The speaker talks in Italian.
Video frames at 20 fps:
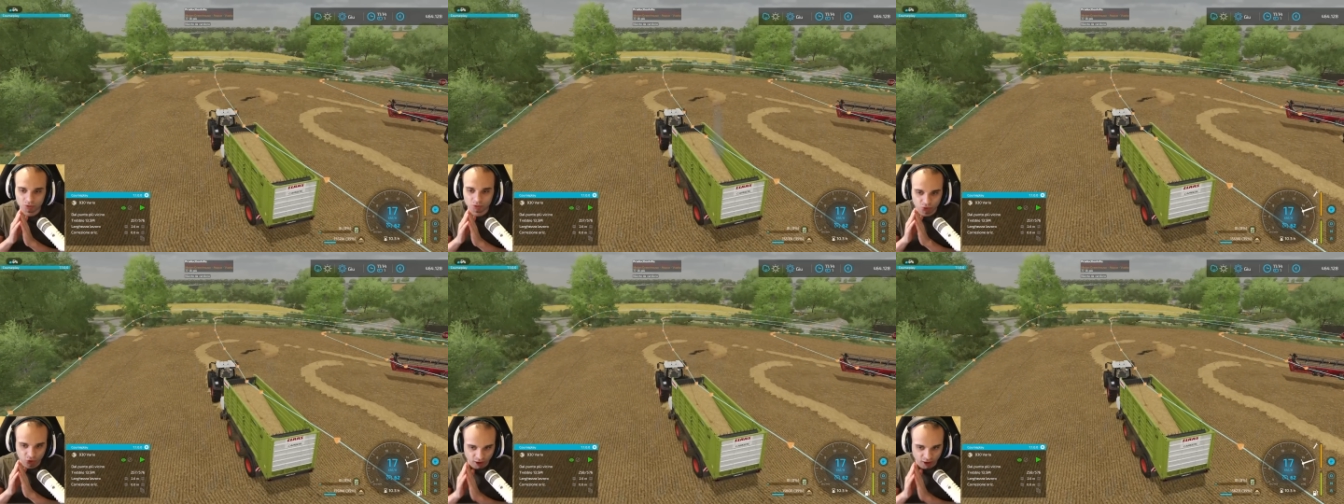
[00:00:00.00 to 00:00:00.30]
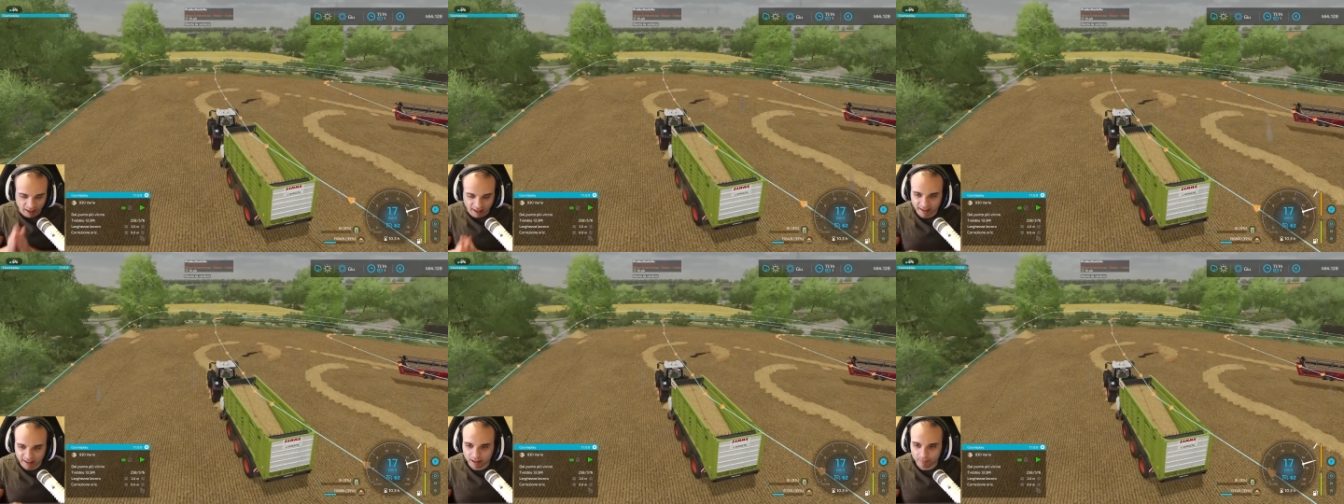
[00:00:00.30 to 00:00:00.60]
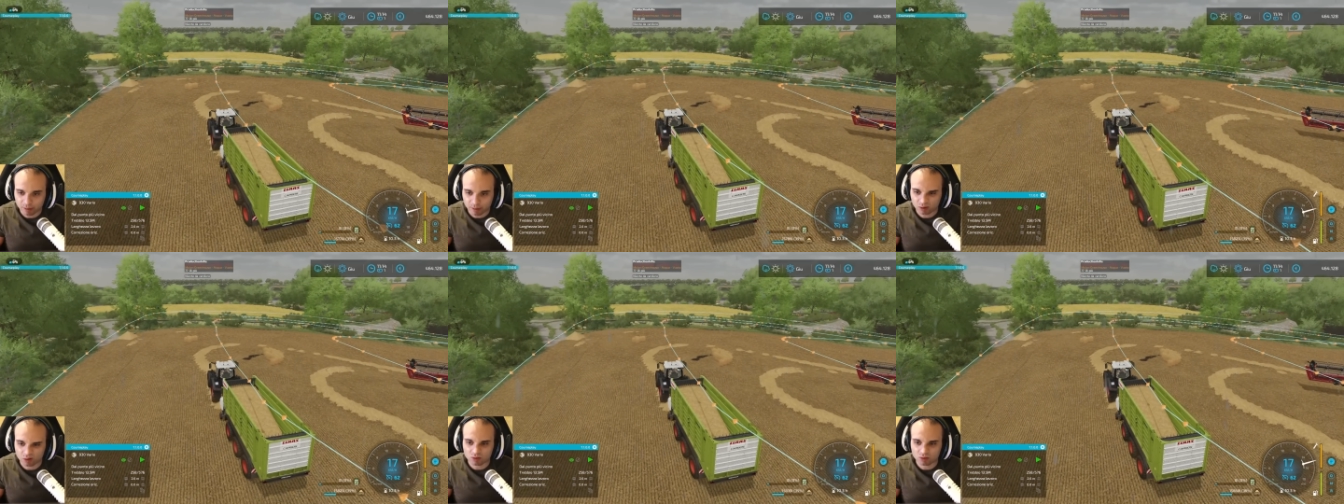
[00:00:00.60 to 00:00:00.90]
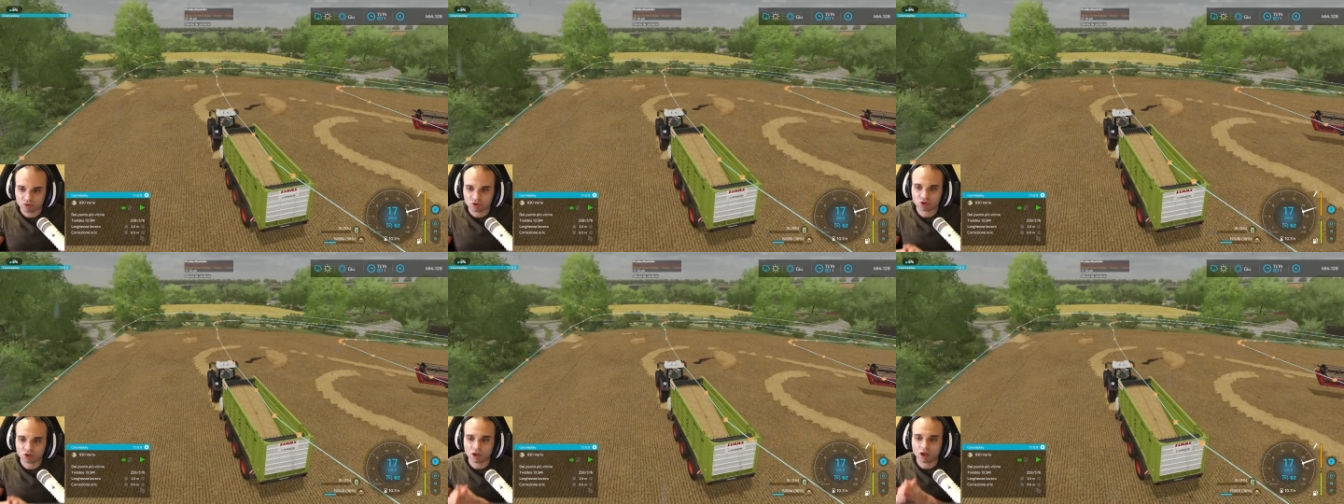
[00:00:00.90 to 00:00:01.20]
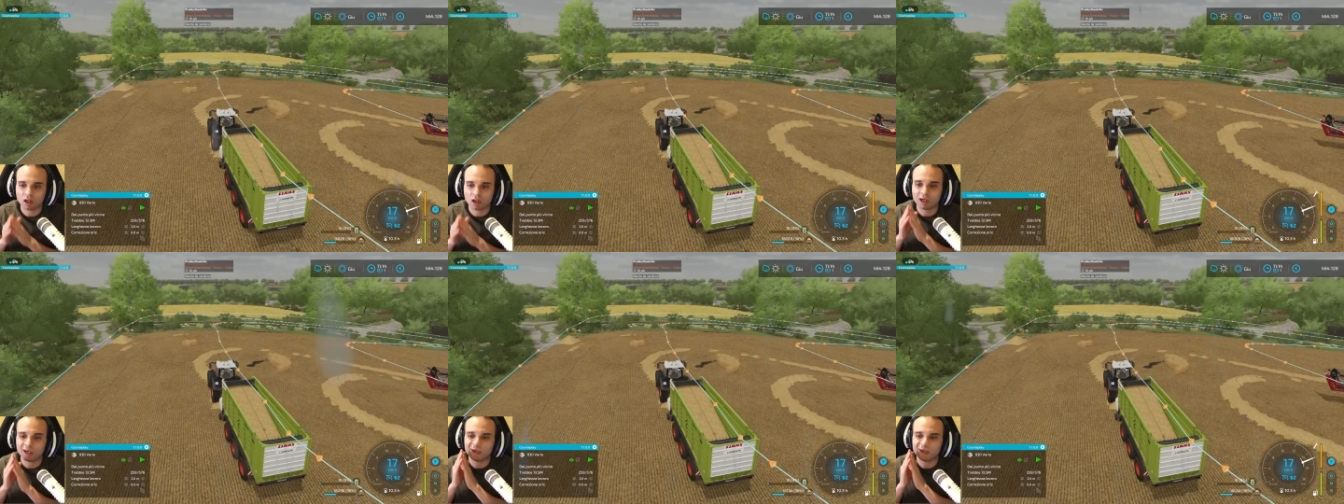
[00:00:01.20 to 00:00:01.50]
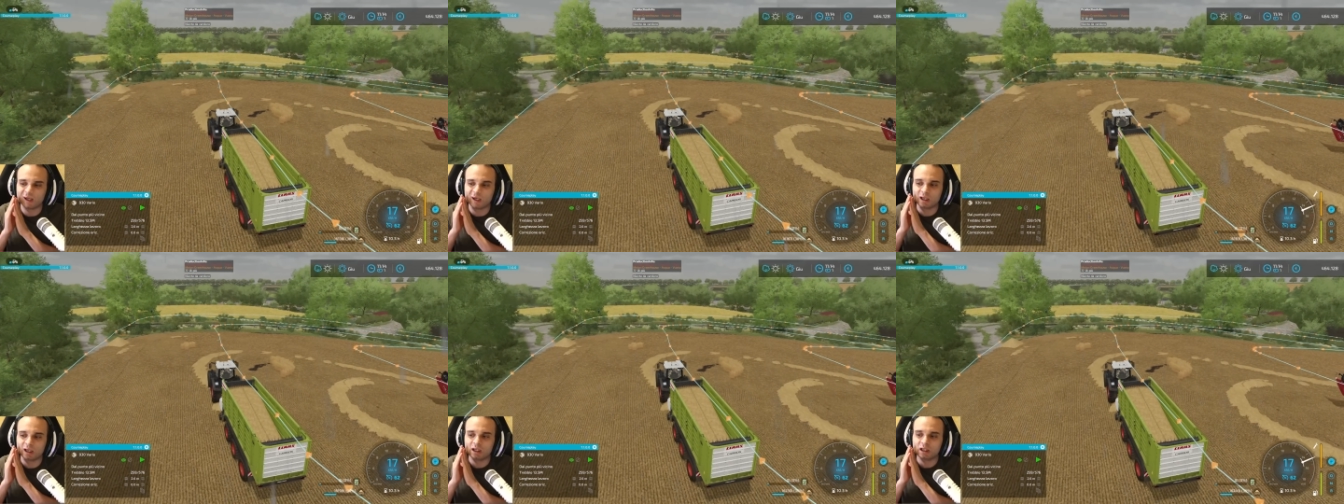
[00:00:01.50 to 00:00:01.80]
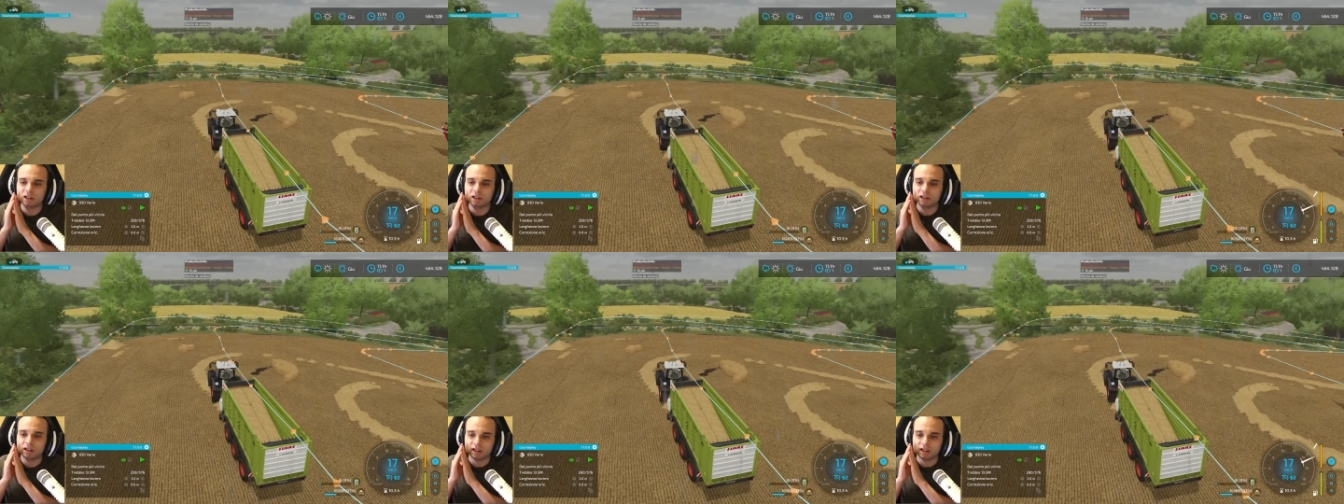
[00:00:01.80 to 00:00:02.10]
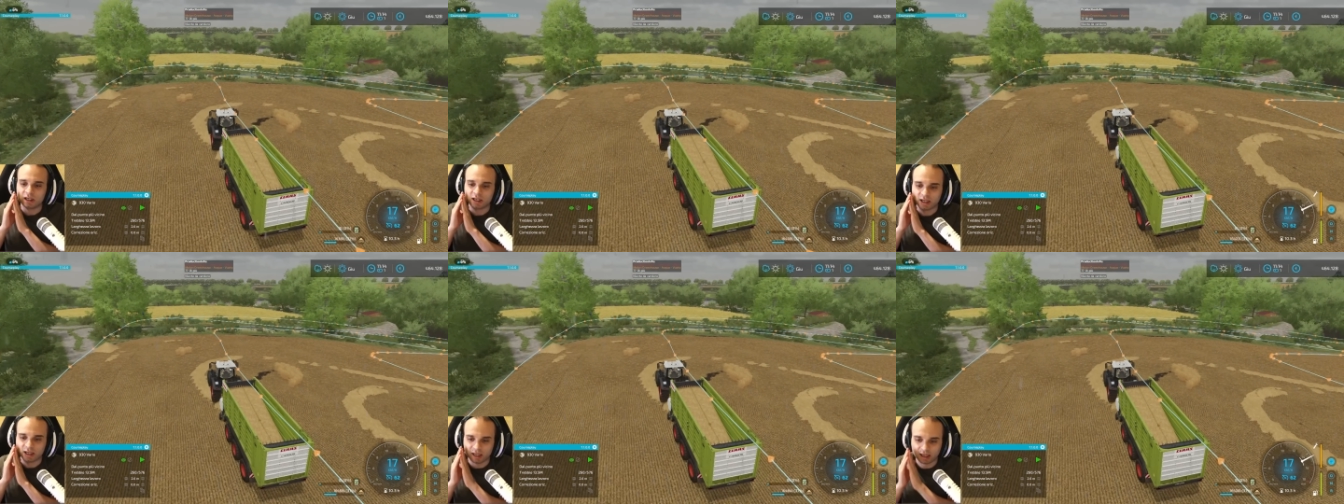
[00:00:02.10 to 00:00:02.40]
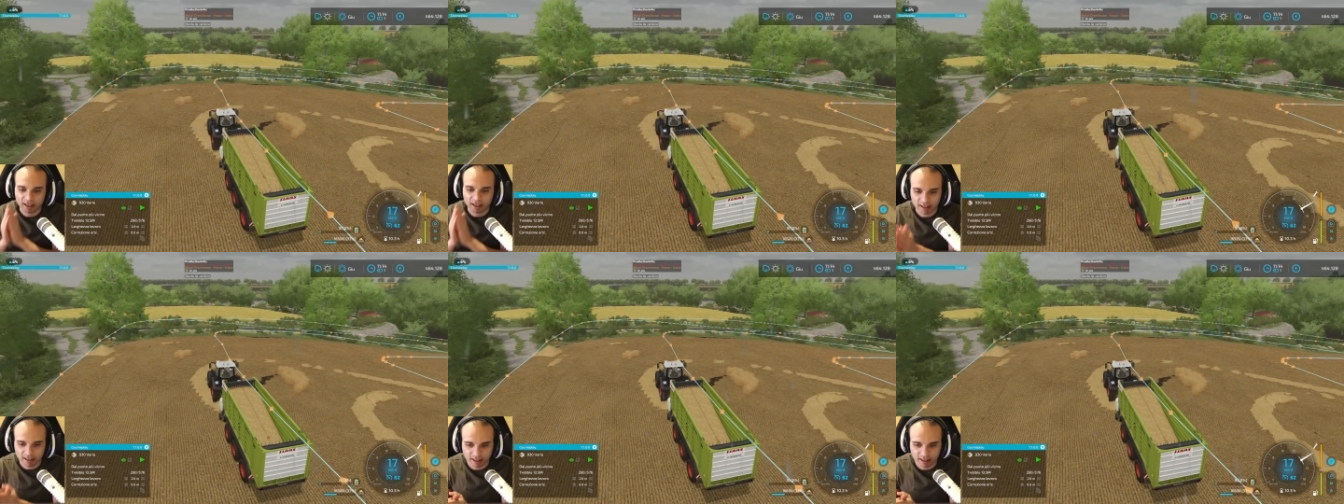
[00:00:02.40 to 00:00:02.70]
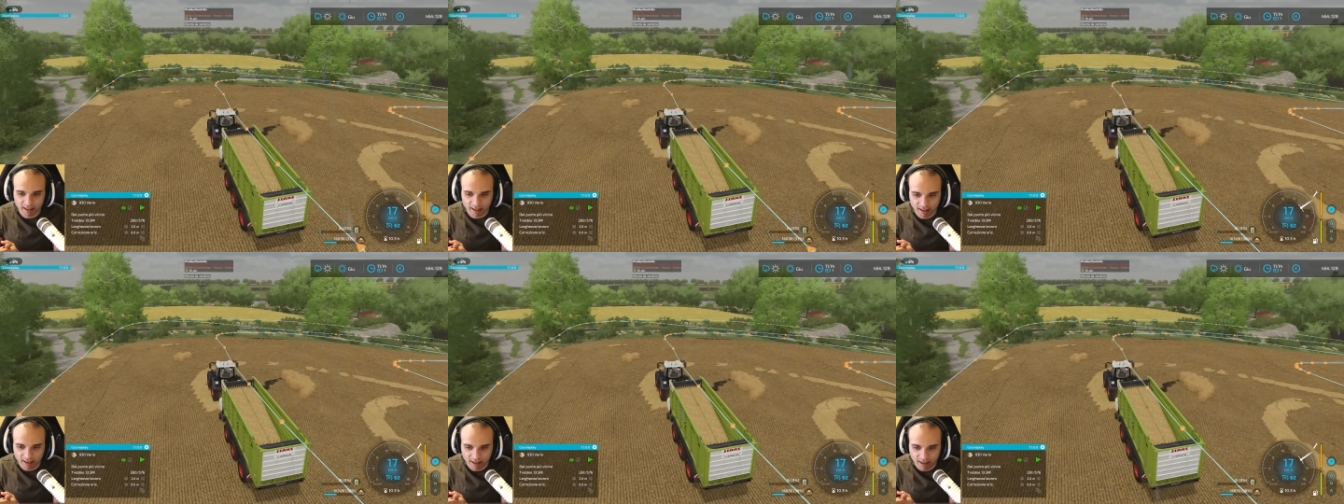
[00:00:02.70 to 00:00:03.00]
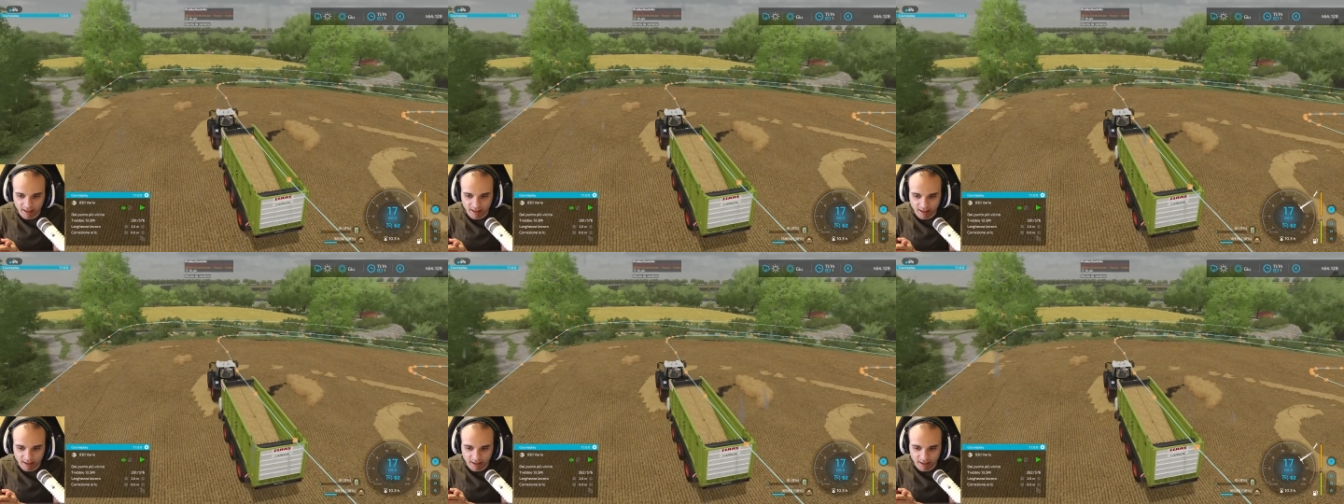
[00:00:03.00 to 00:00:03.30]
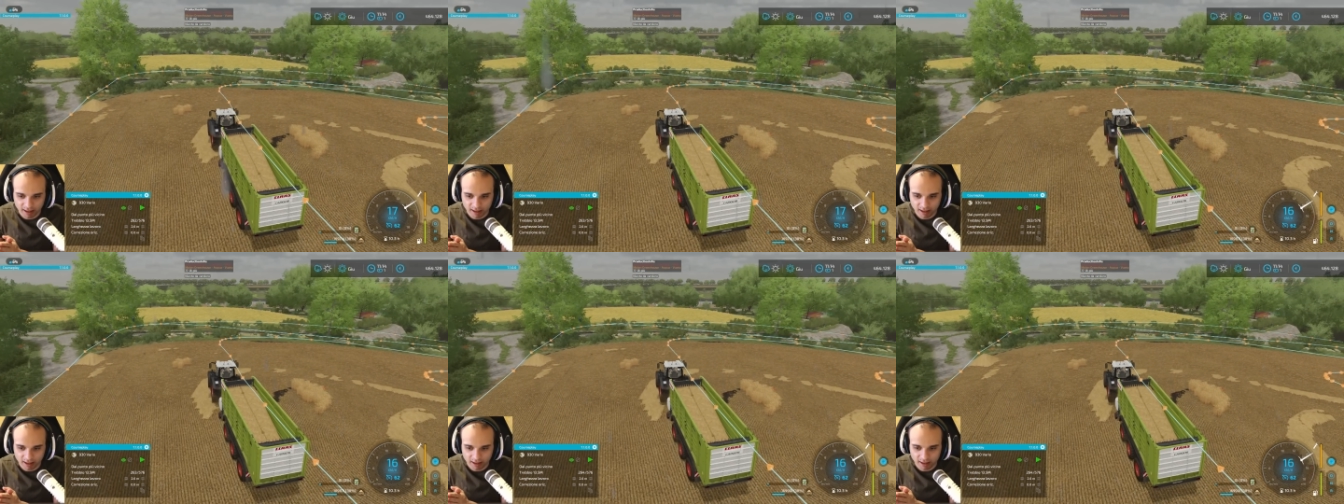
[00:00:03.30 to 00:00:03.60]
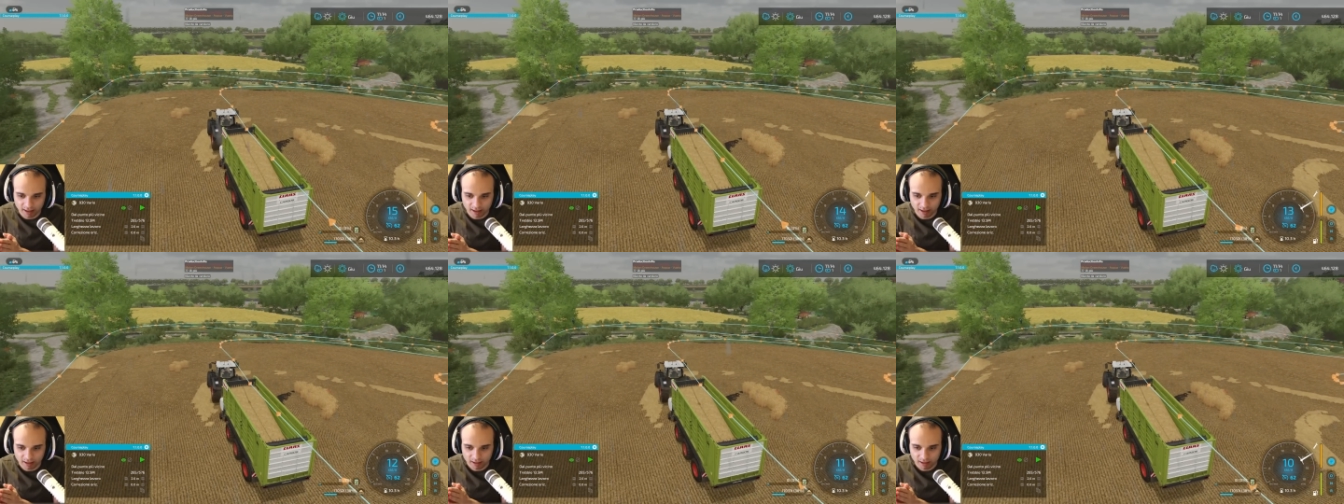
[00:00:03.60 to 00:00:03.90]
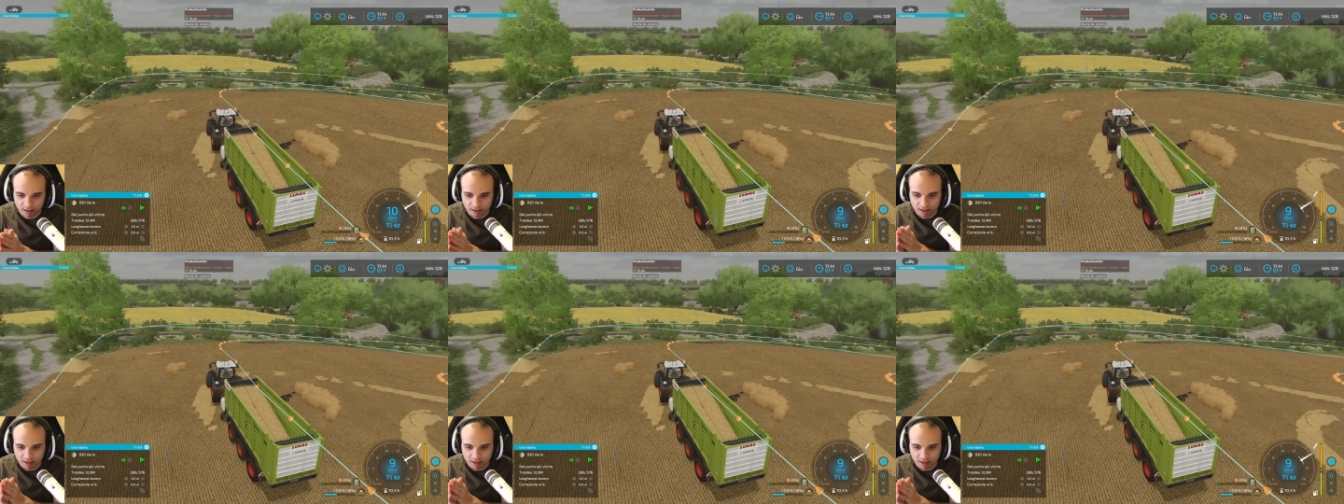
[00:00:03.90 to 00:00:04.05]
c'è anche per console e...